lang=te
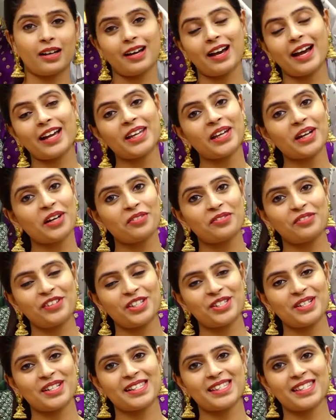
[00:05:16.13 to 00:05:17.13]
హయ్యర్
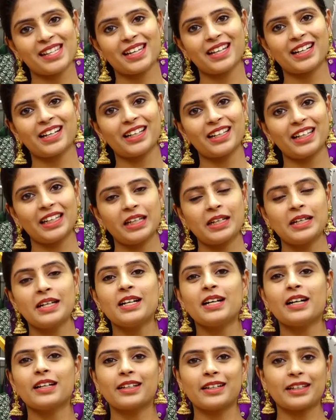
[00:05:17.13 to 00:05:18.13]
అఫీషియల్సే కానీ
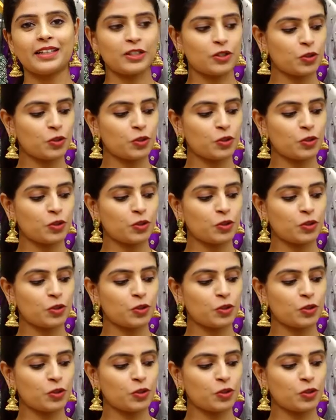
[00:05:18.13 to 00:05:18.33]
అంటే